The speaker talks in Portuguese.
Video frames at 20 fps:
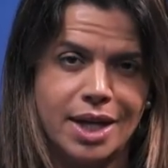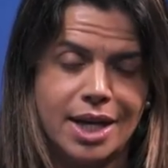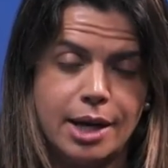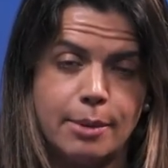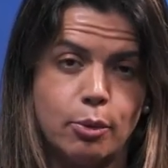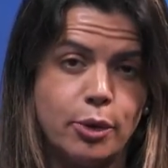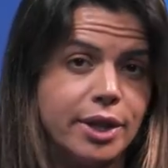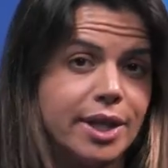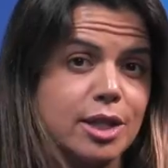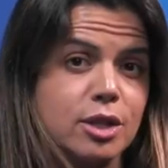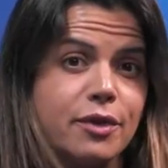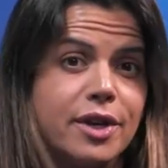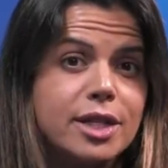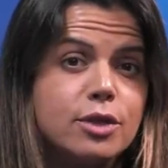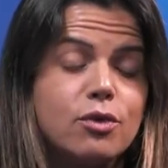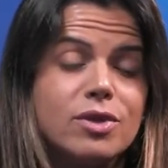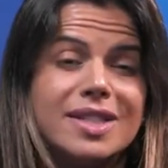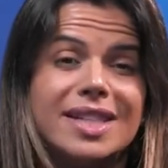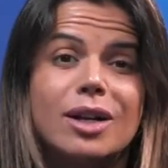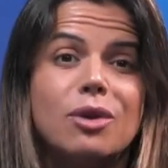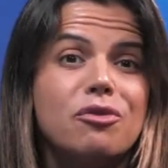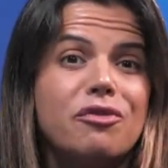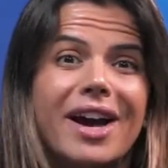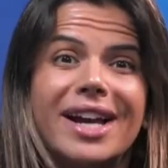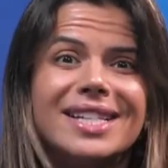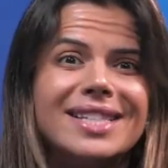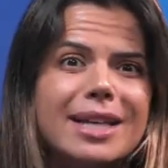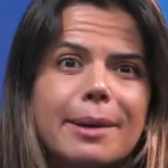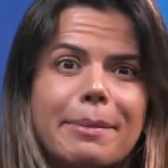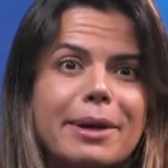Muitas vezes você não vai
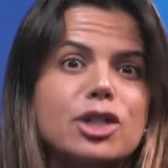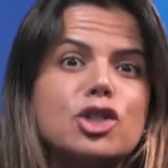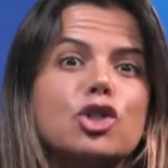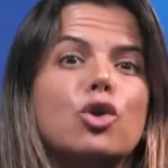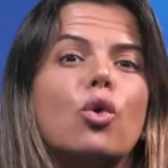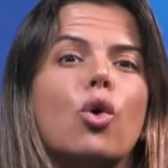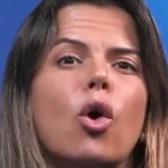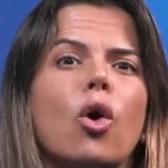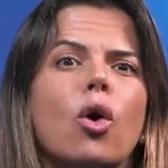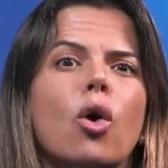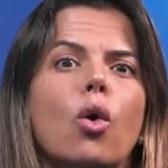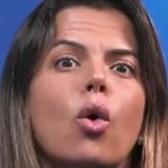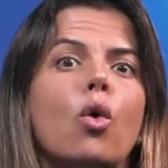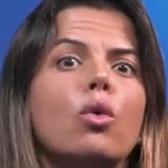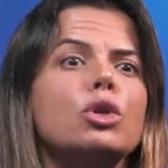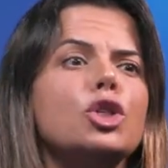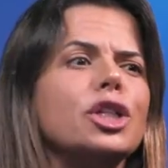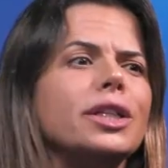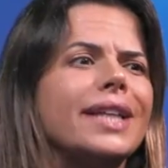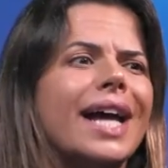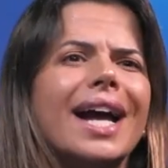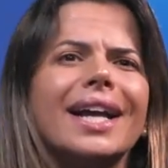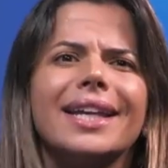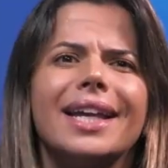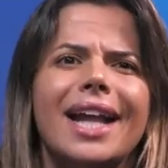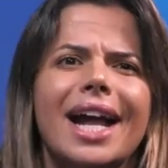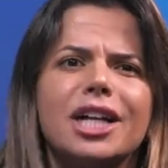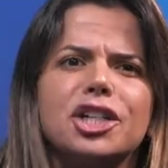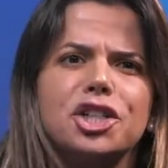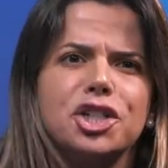saber de qual, onde está aquele
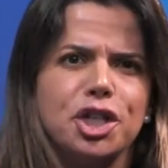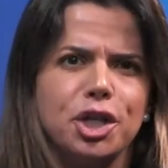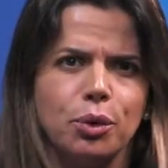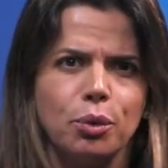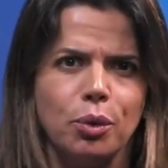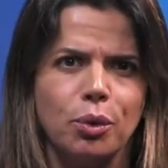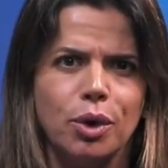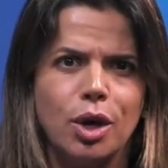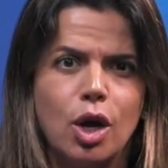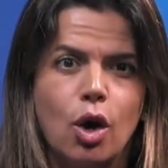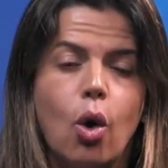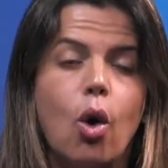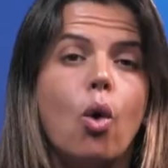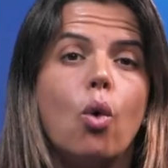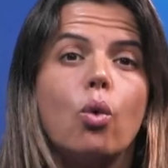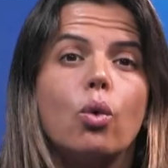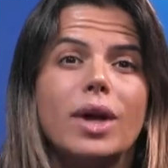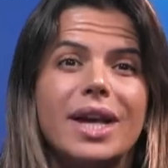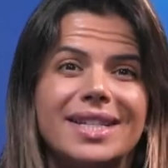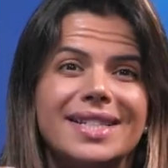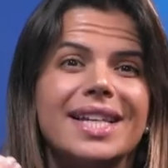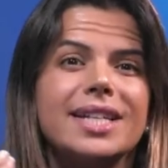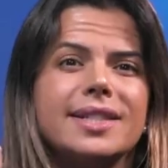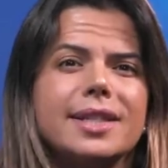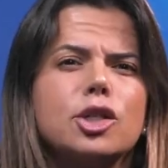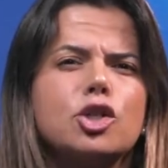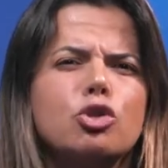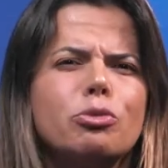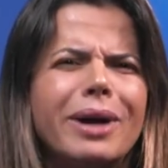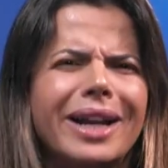artigo, ou se
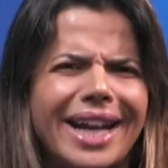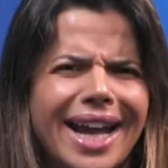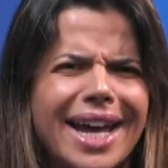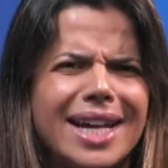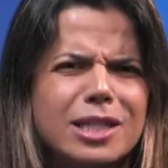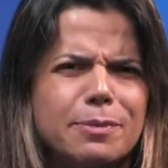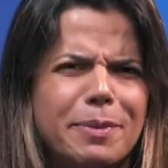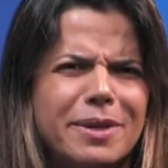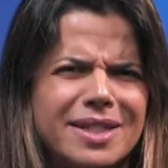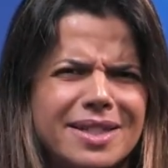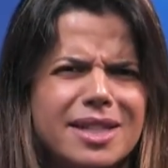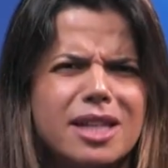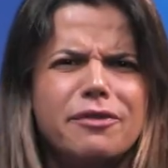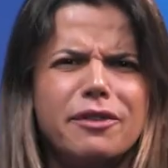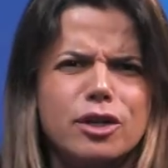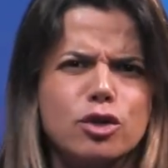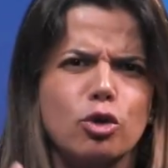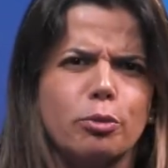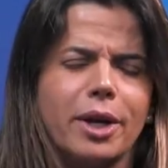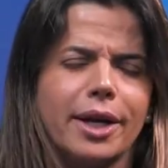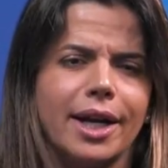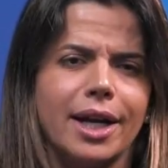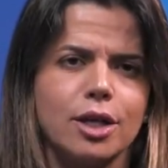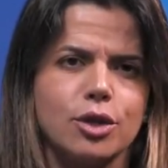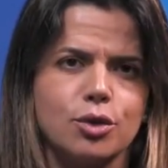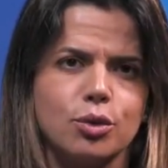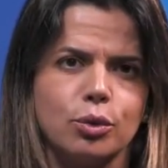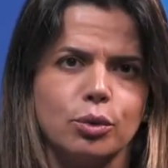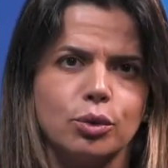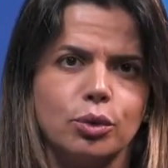existe uma lei específica sobre aquele
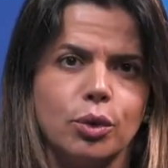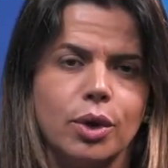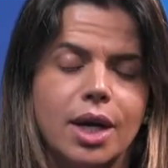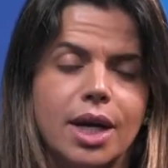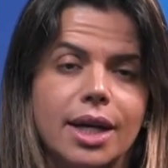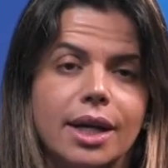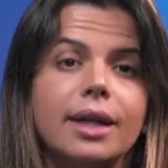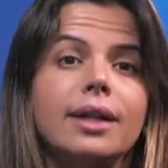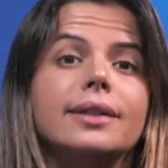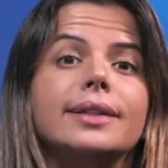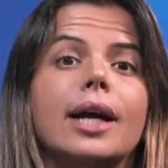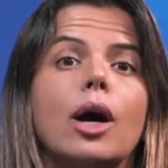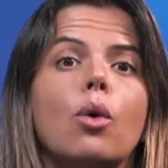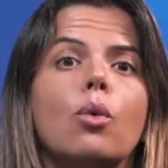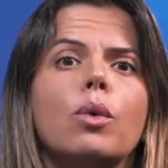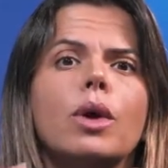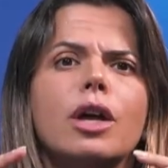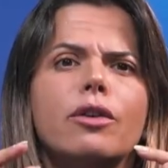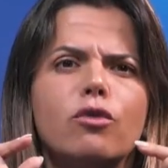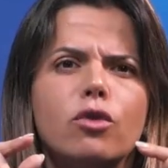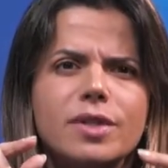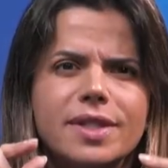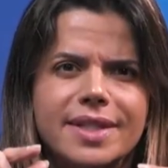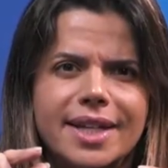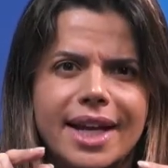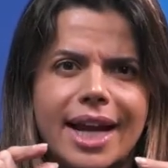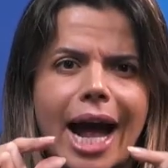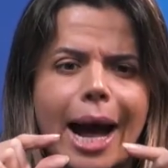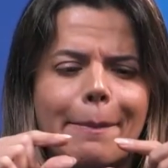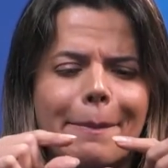assunto. Então, você,
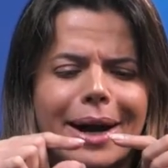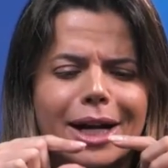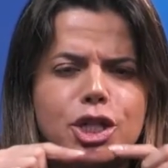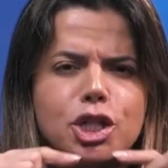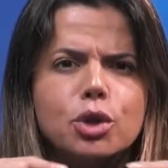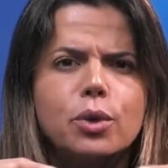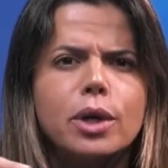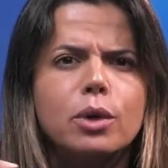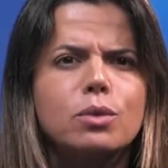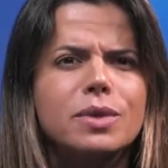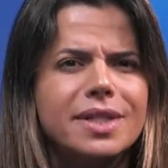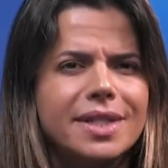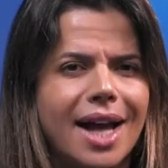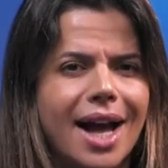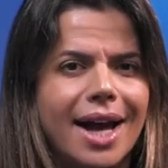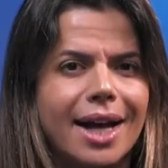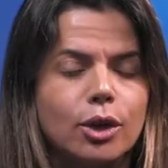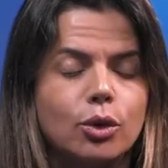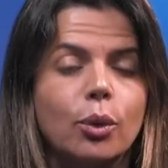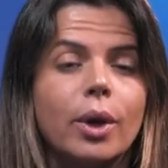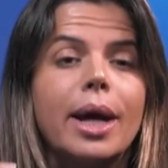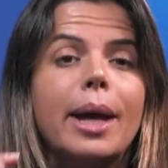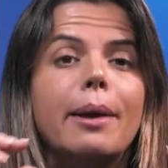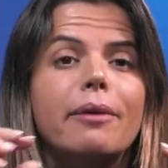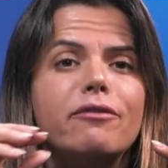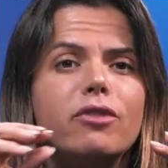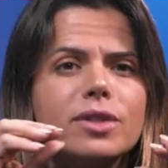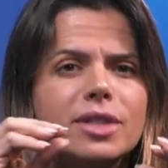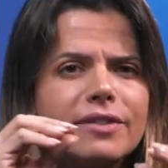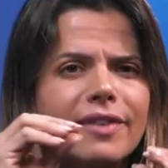a partir do enunciado,
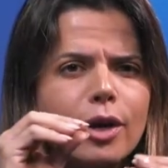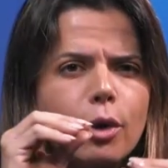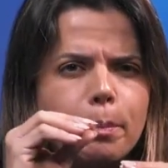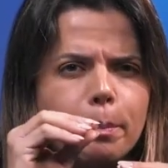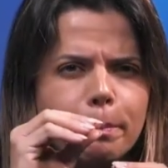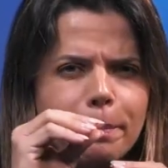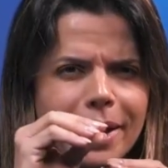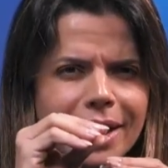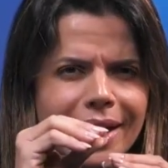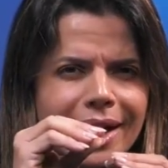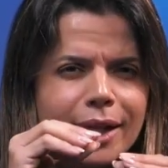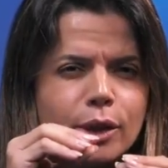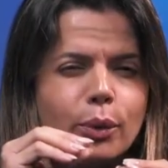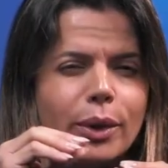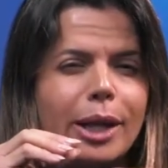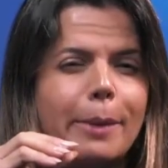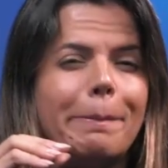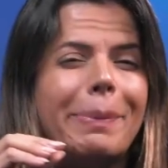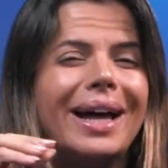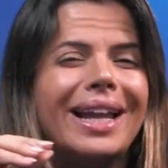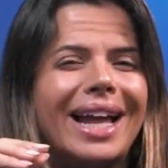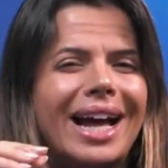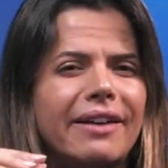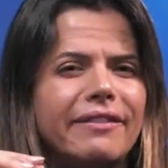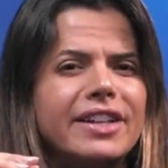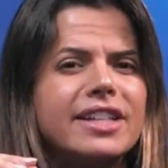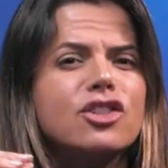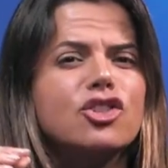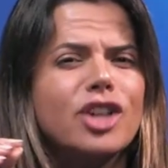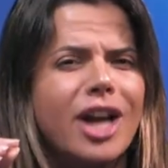você vai pegando ali
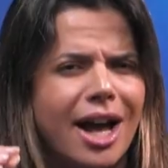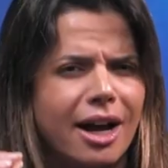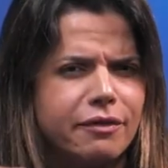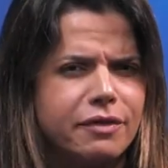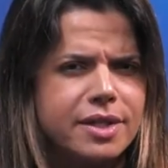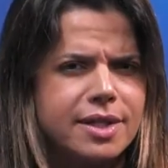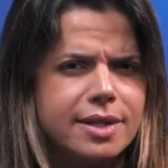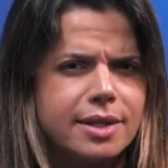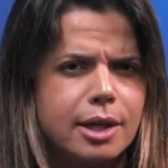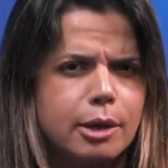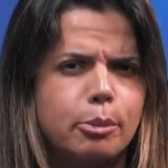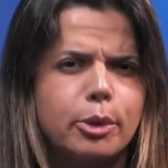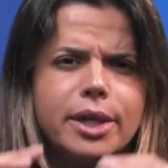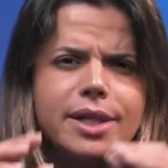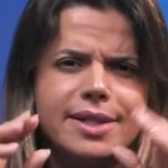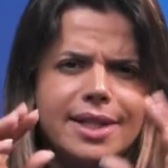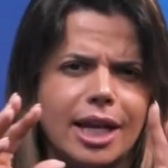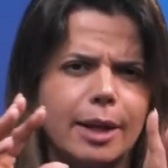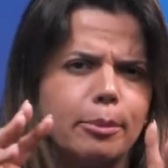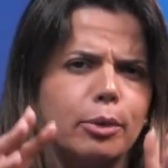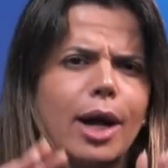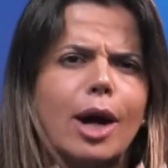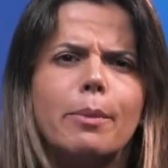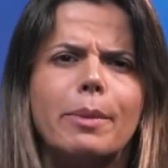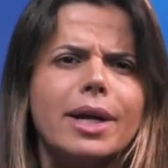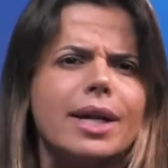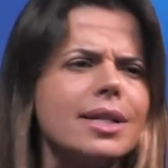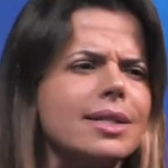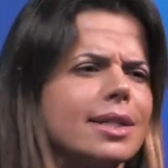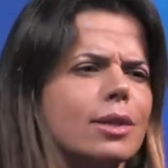palavras-chave, por exemplo, ah, uma
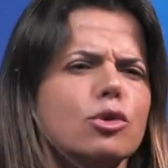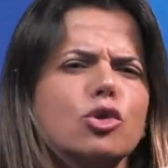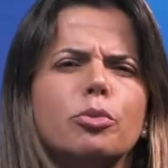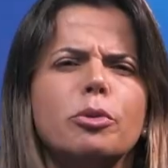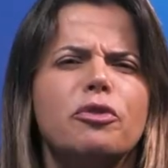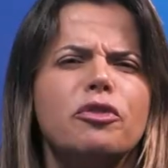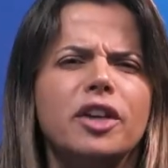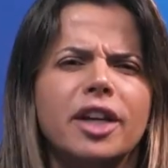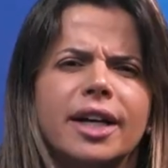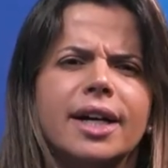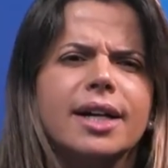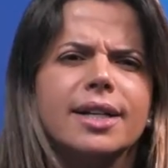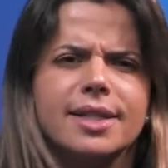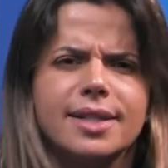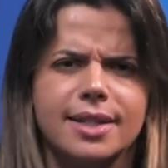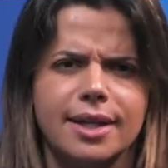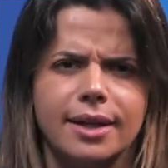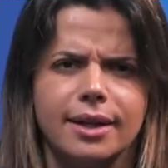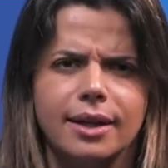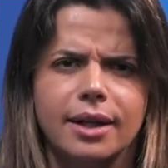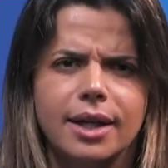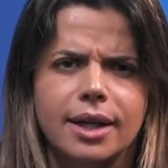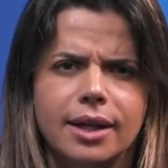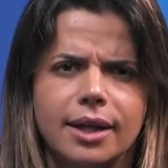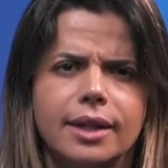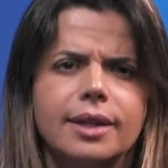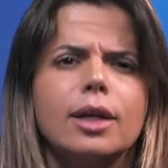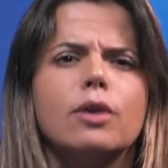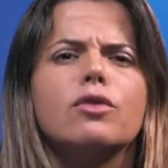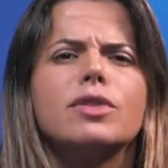questão sobre fiança.
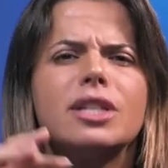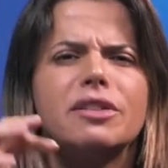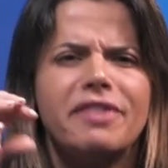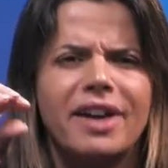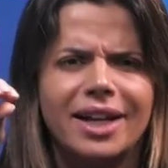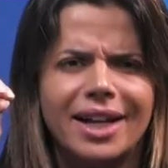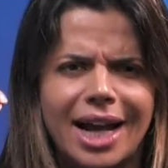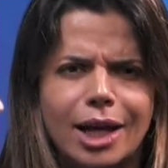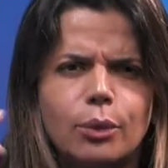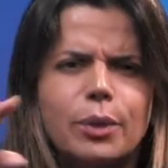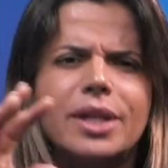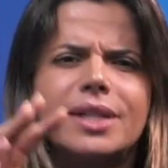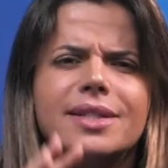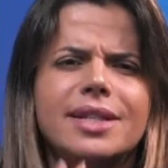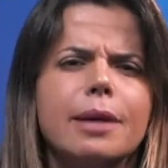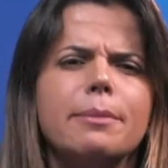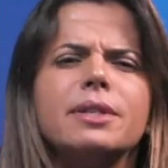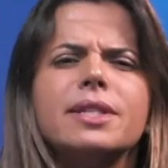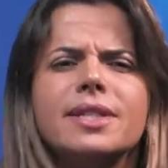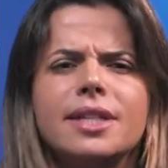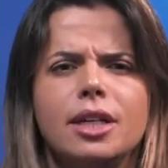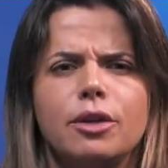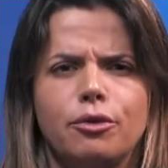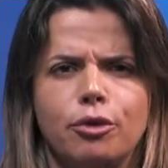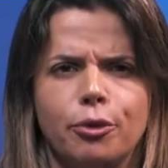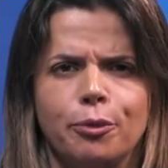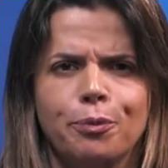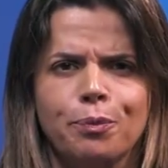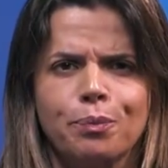Então, você vai lá no índice remissivo.